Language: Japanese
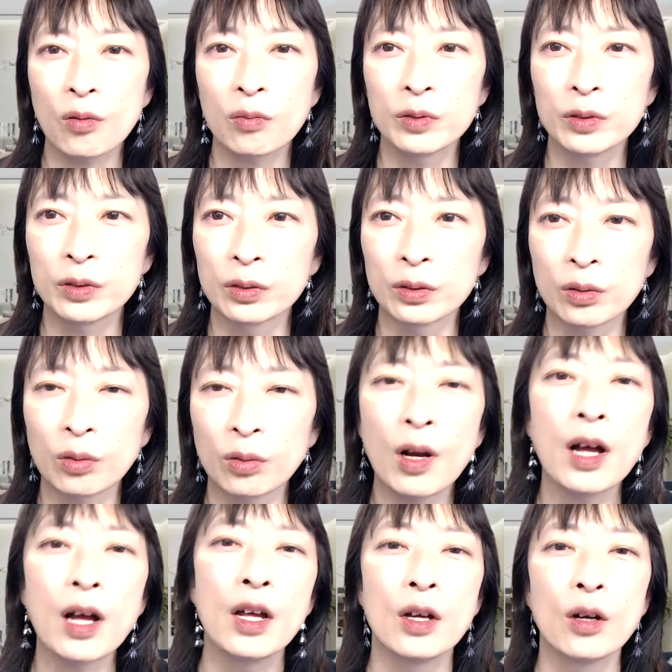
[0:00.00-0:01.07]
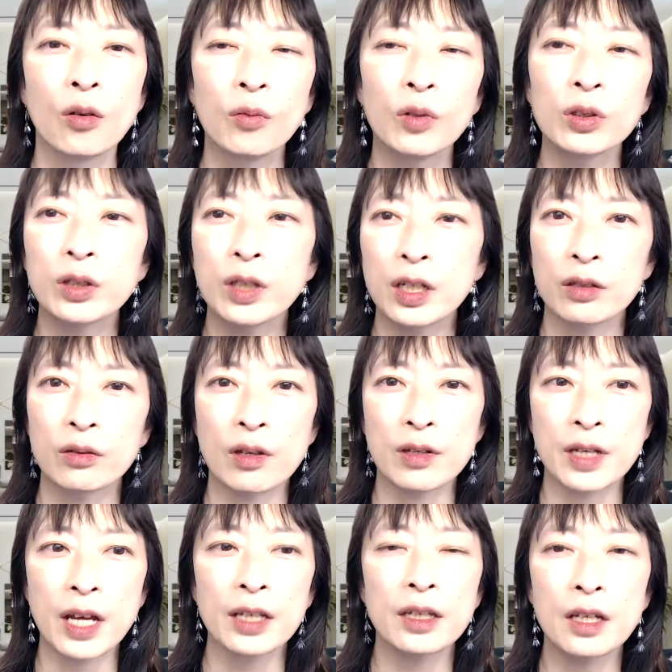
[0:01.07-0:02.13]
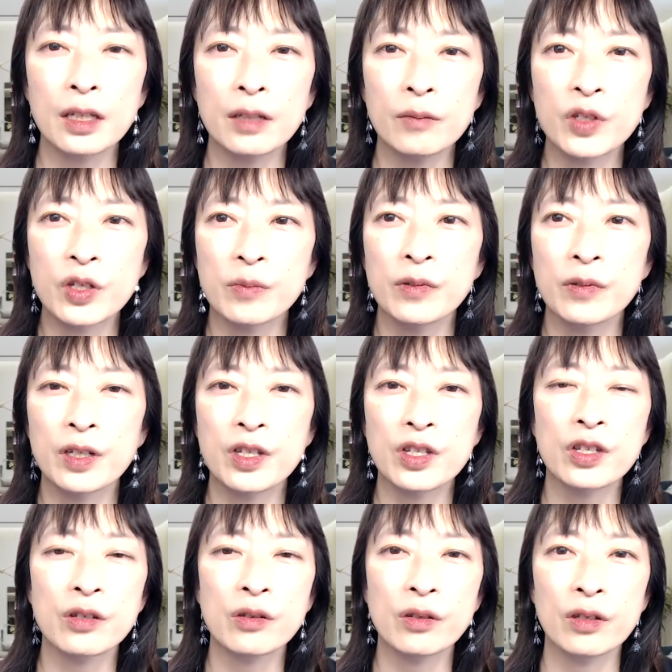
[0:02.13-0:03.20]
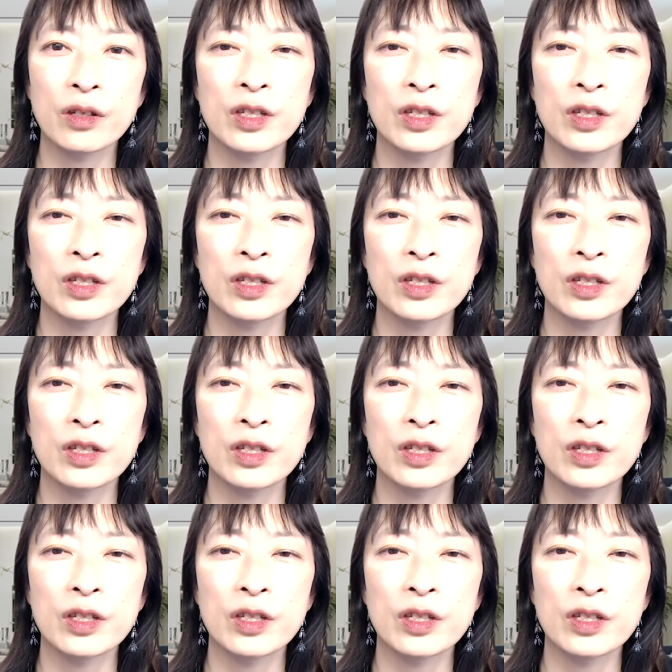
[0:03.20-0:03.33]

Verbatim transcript: ぶとか思っているのは最低でも自分が自信、